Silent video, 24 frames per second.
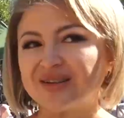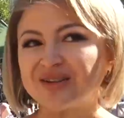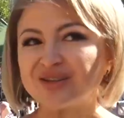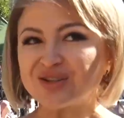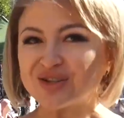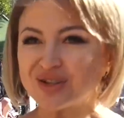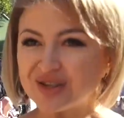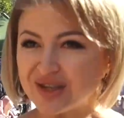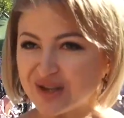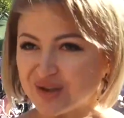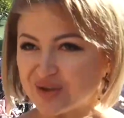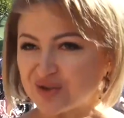
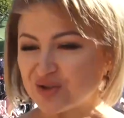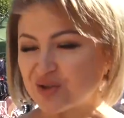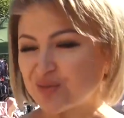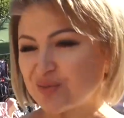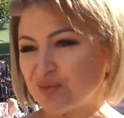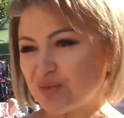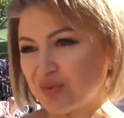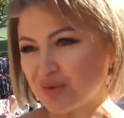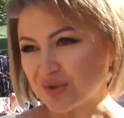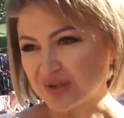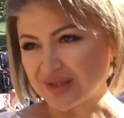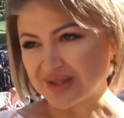Желаю,
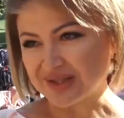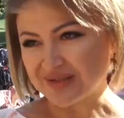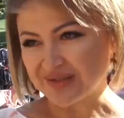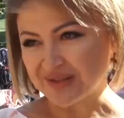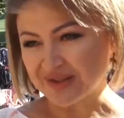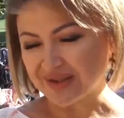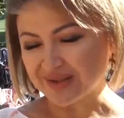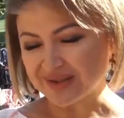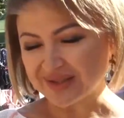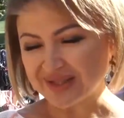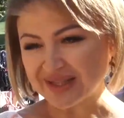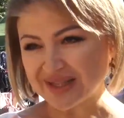чтобы город
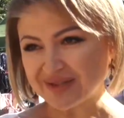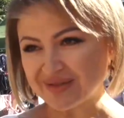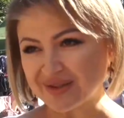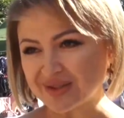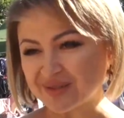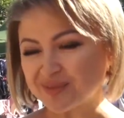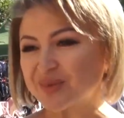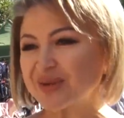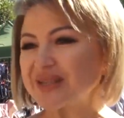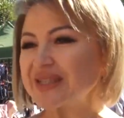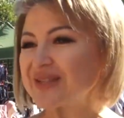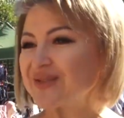
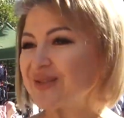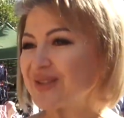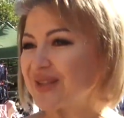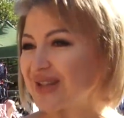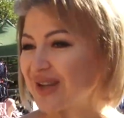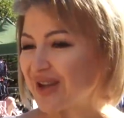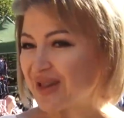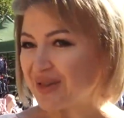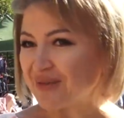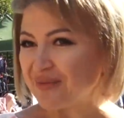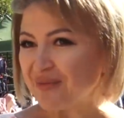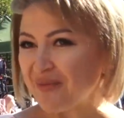Салават
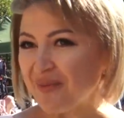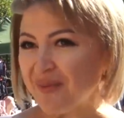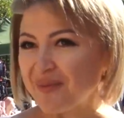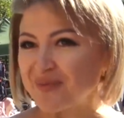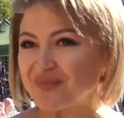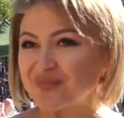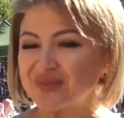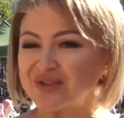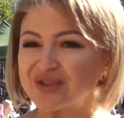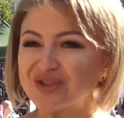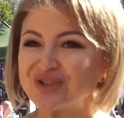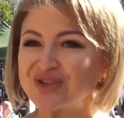процветал,
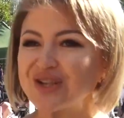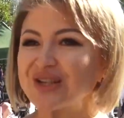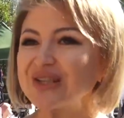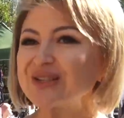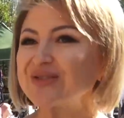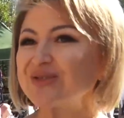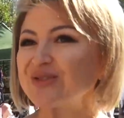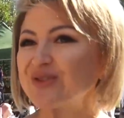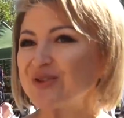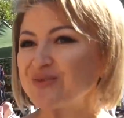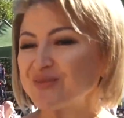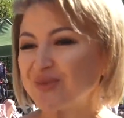держал
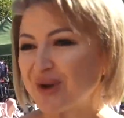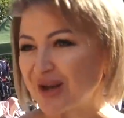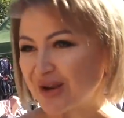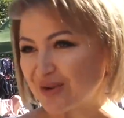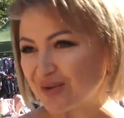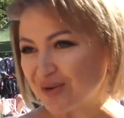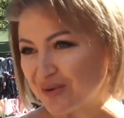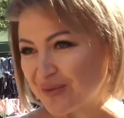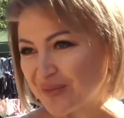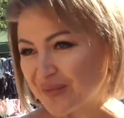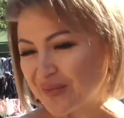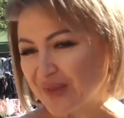свою
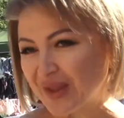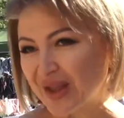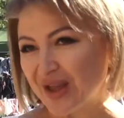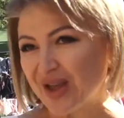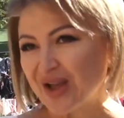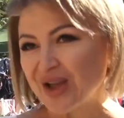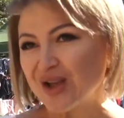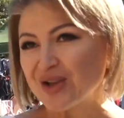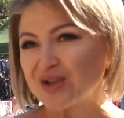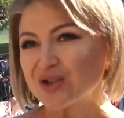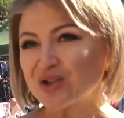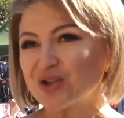марку,
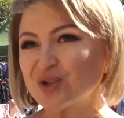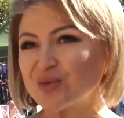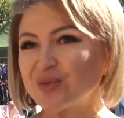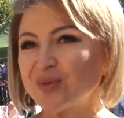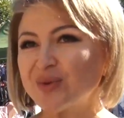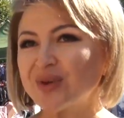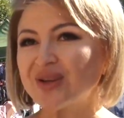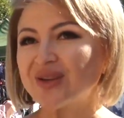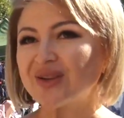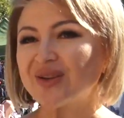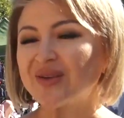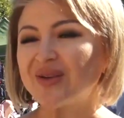
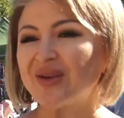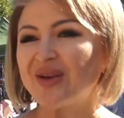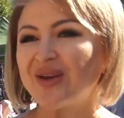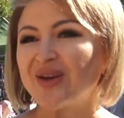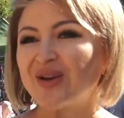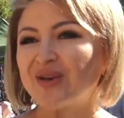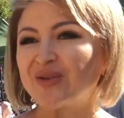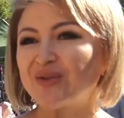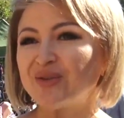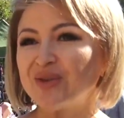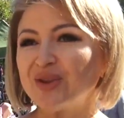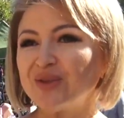чтобы
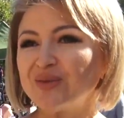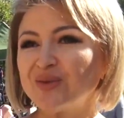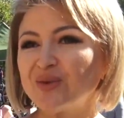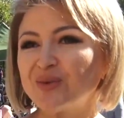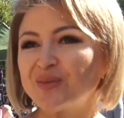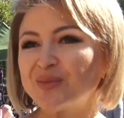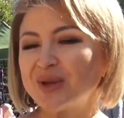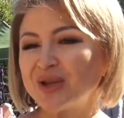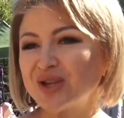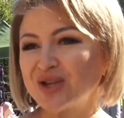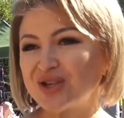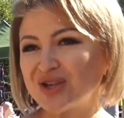в него
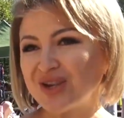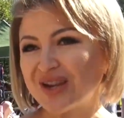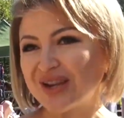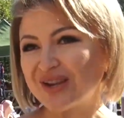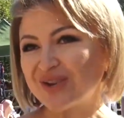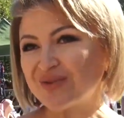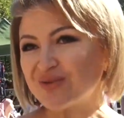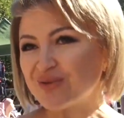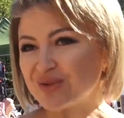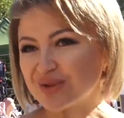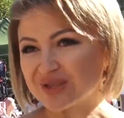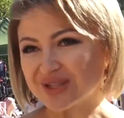
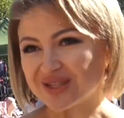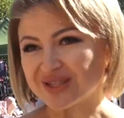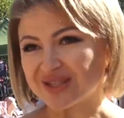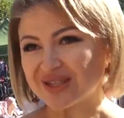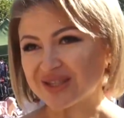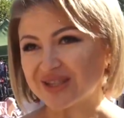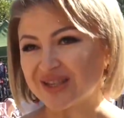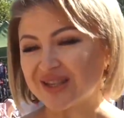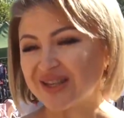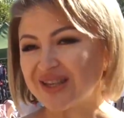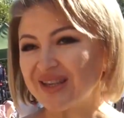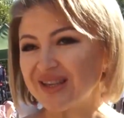приезжали
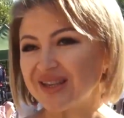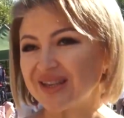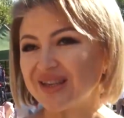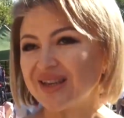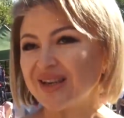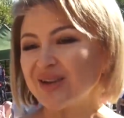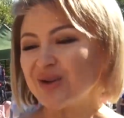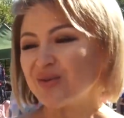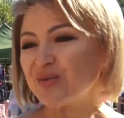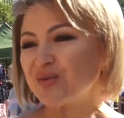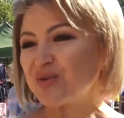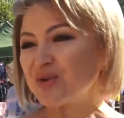гости и
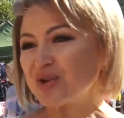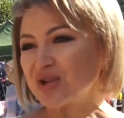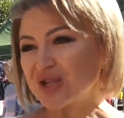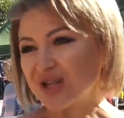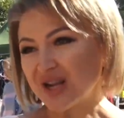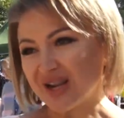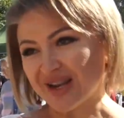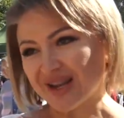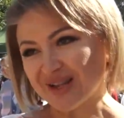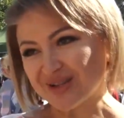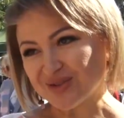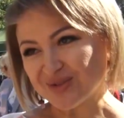
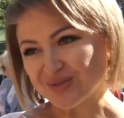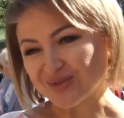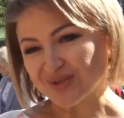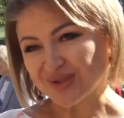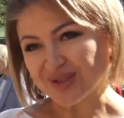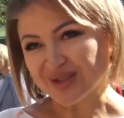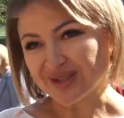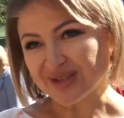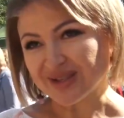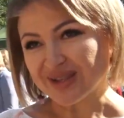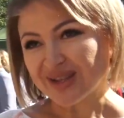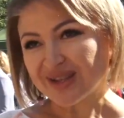уезжали
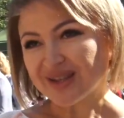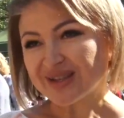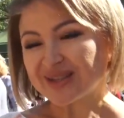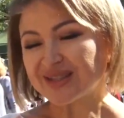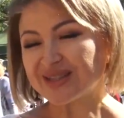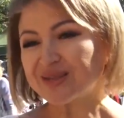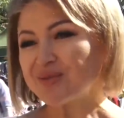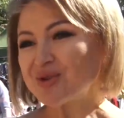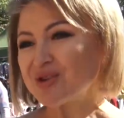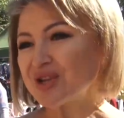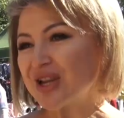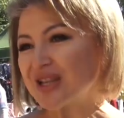отсюда
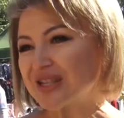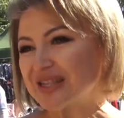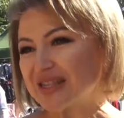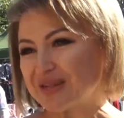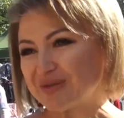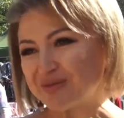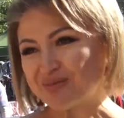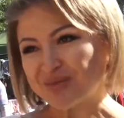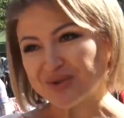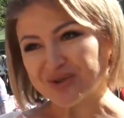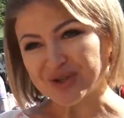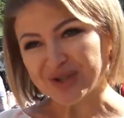с
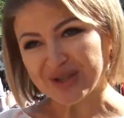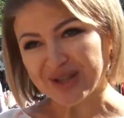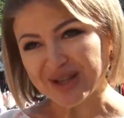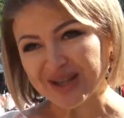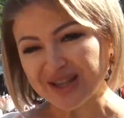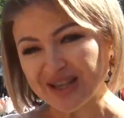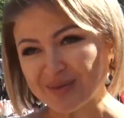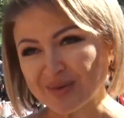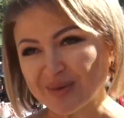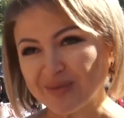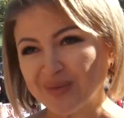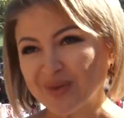замечательными
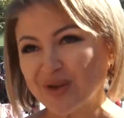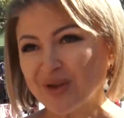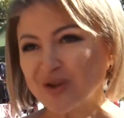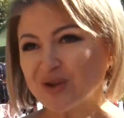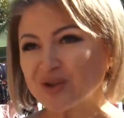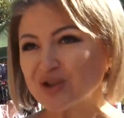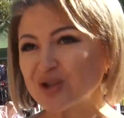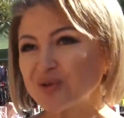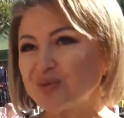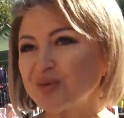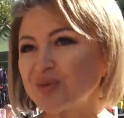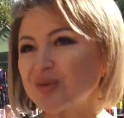впечатлениями,
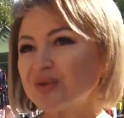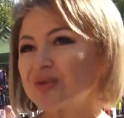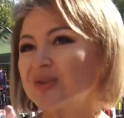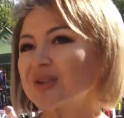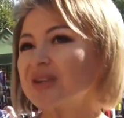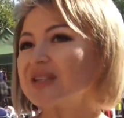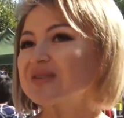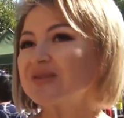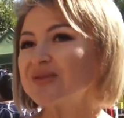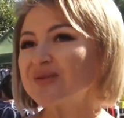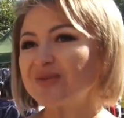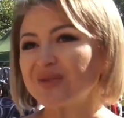чтобы он
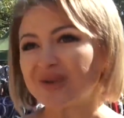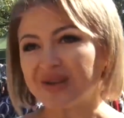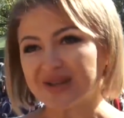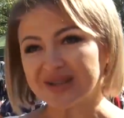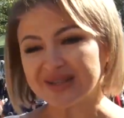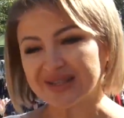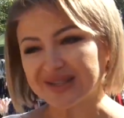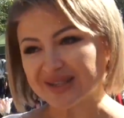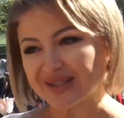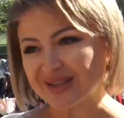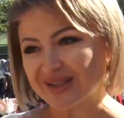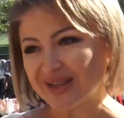
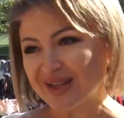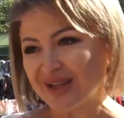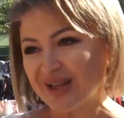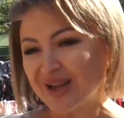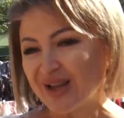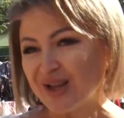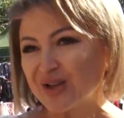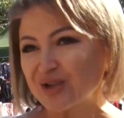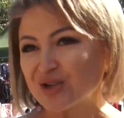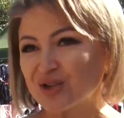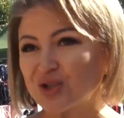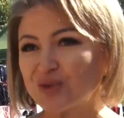развивался,
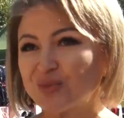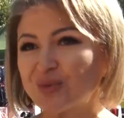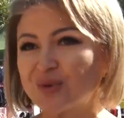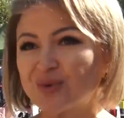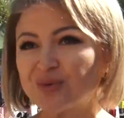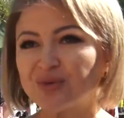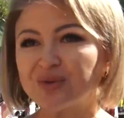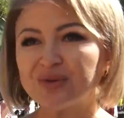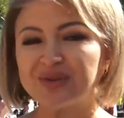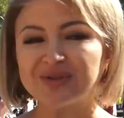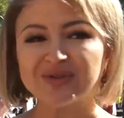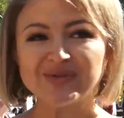чтобы
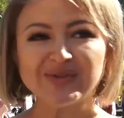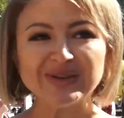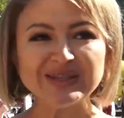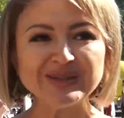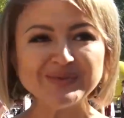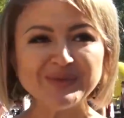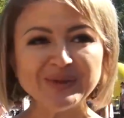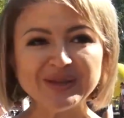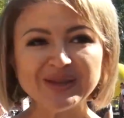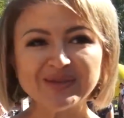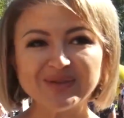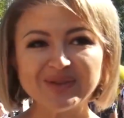он
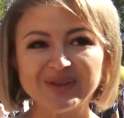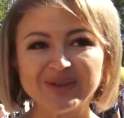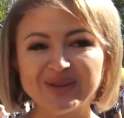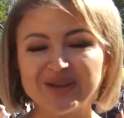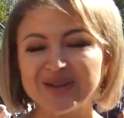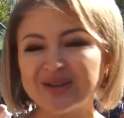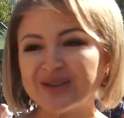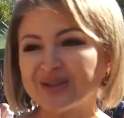воспитывал